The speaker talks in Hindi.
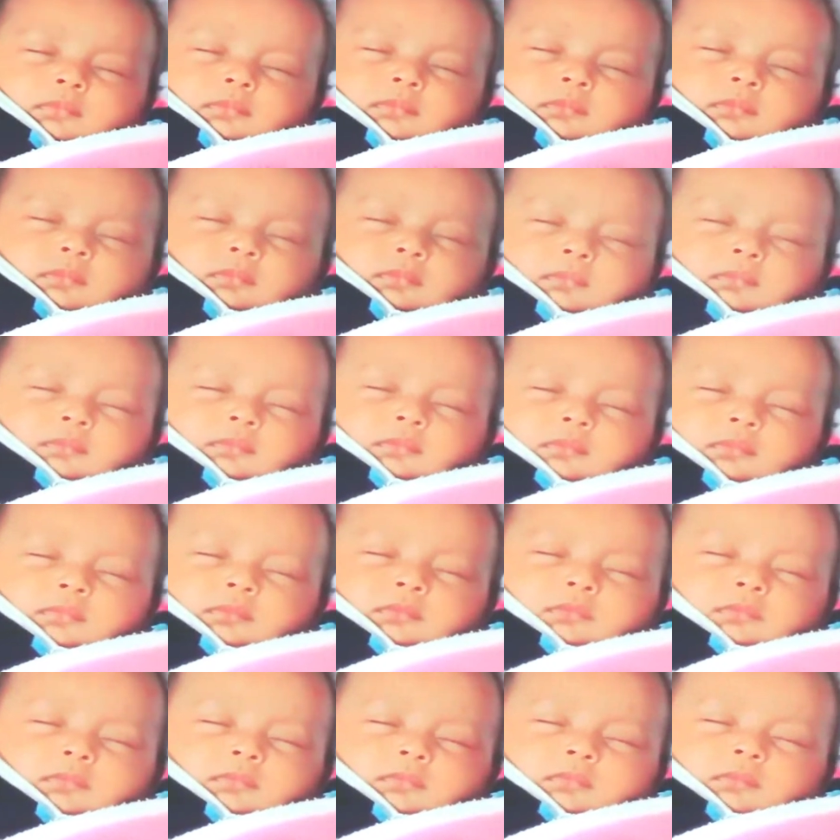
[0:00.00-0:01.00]
उठो
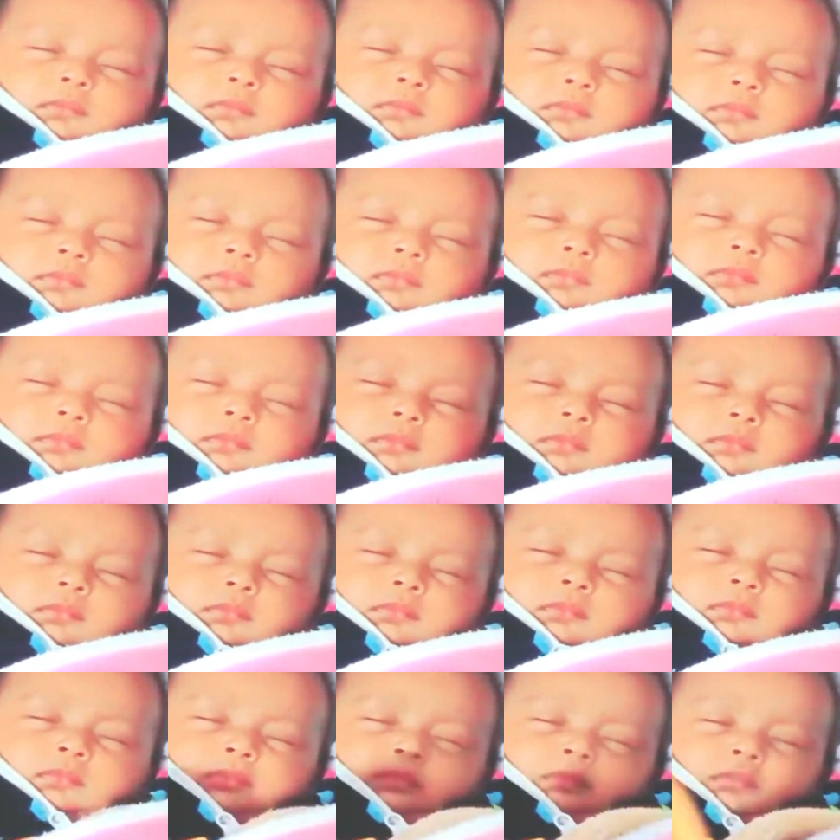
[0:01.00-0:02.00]
देखिए बिल्कुल हिल
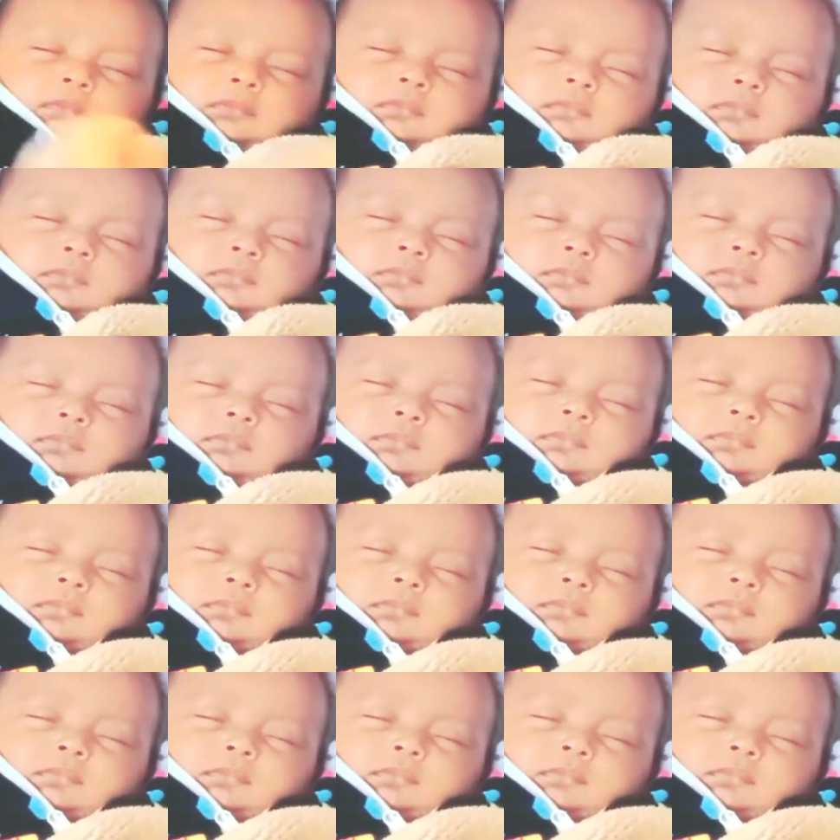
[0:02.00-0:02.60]
नहीं रही है